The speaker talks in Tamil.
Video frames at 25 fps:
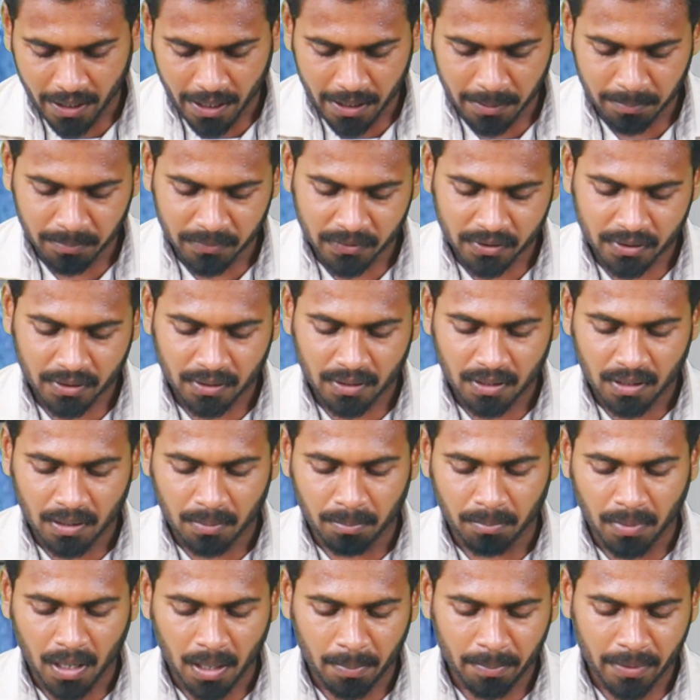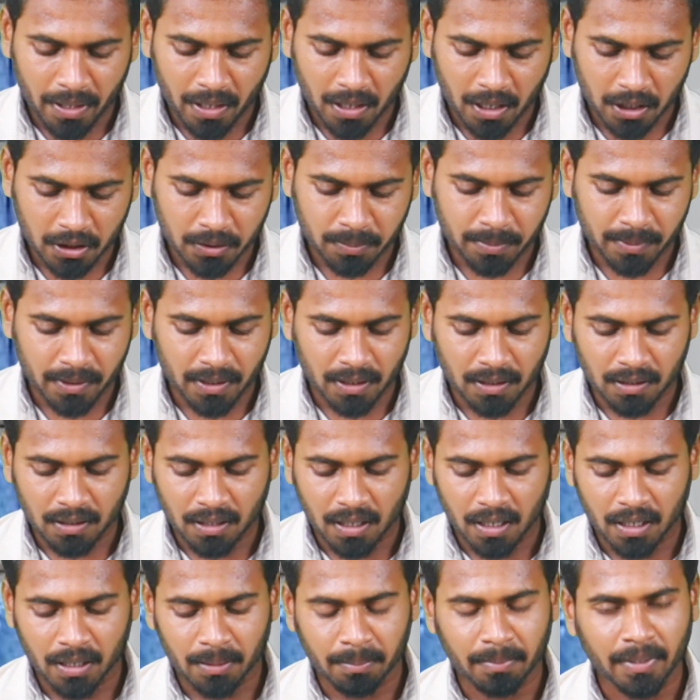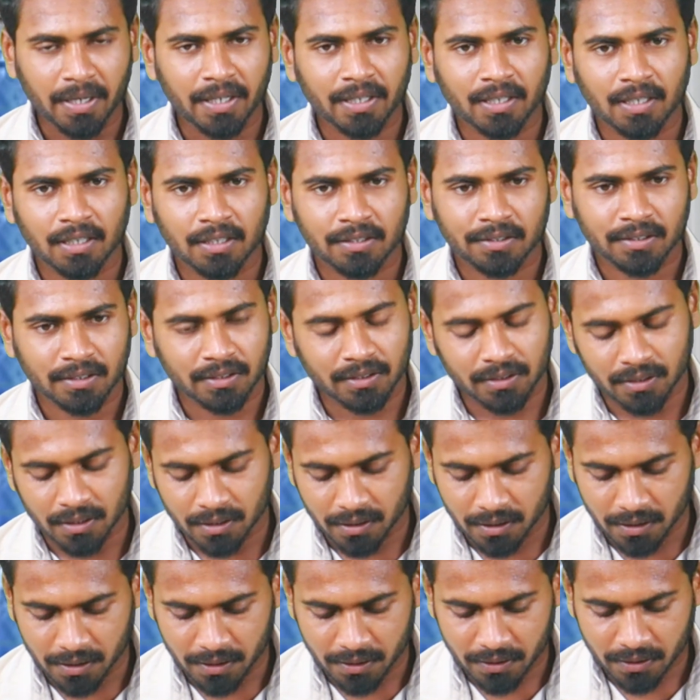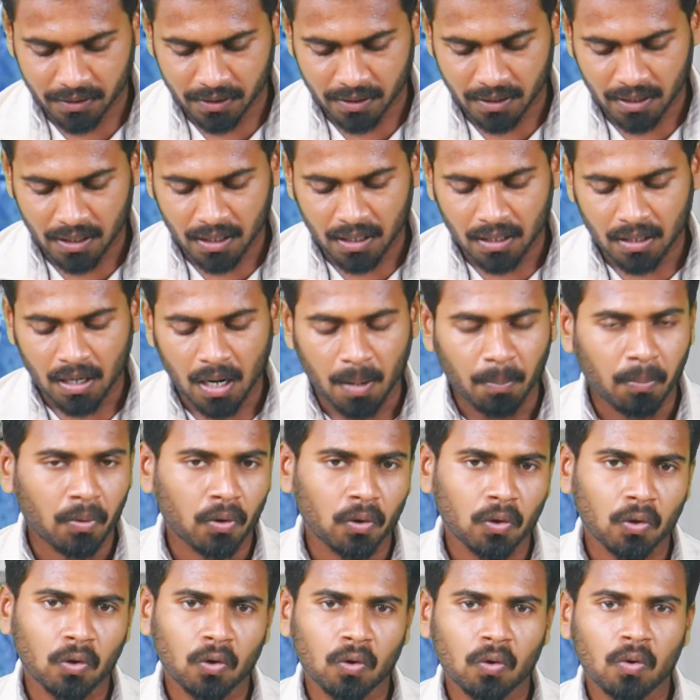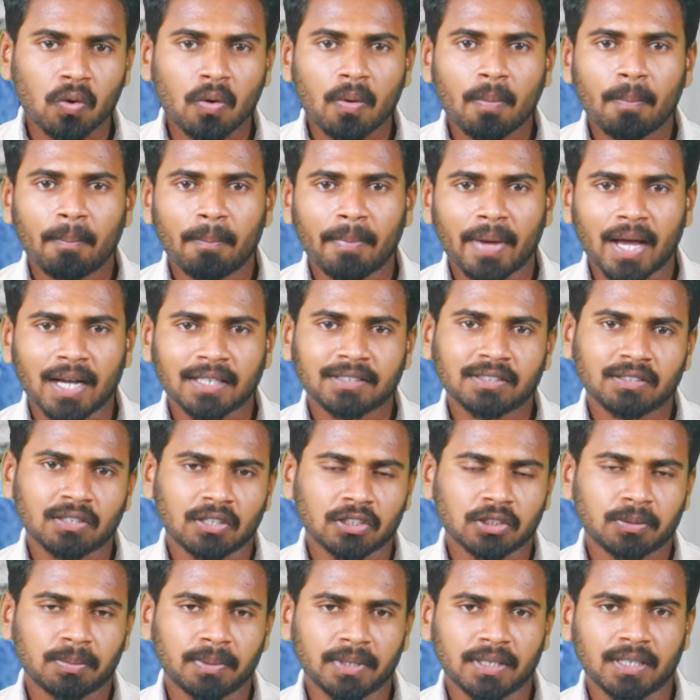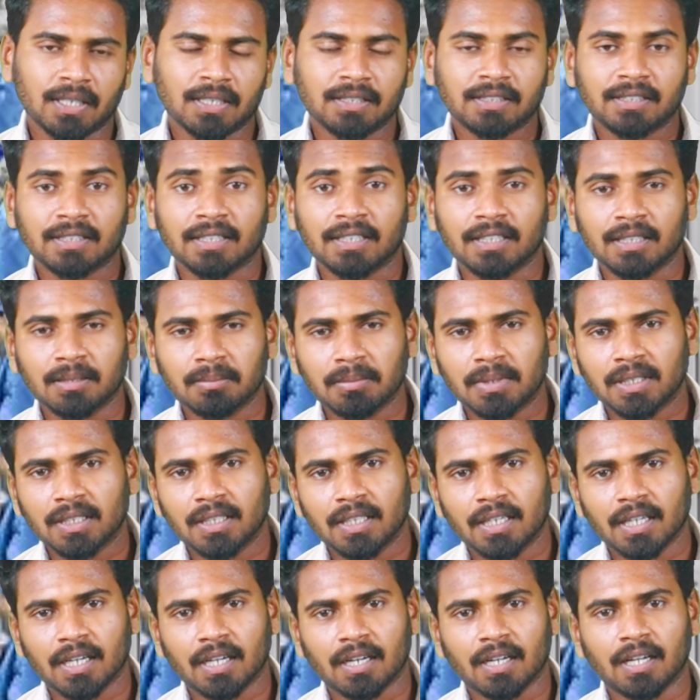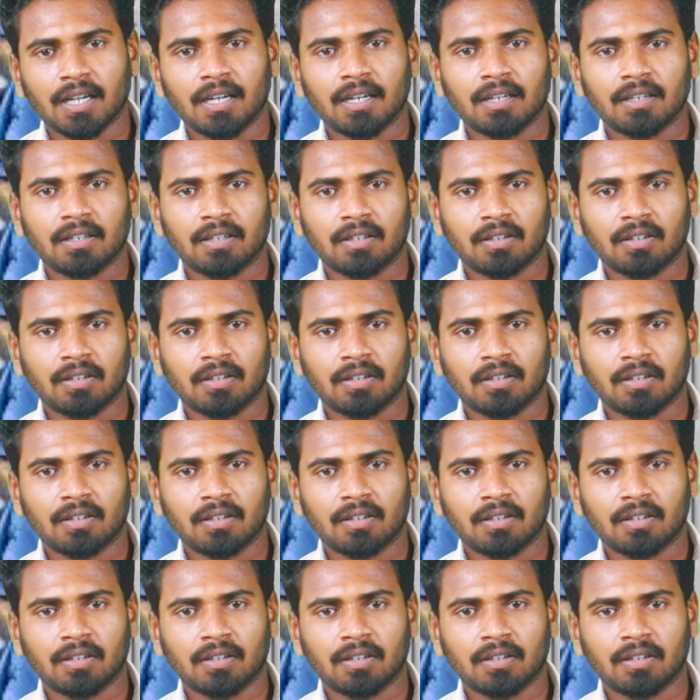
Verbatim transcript: எய்ம்ஸ் பாம்பே ஹாஸ்பிட்டல் அண்ட் மெடிக்கல் ரிசர்ச் சென்டர்ஸ் அப்போலோ மேக்ஸ் ஹாஸ்பிட்டல்ஸ் இது மாதிரியான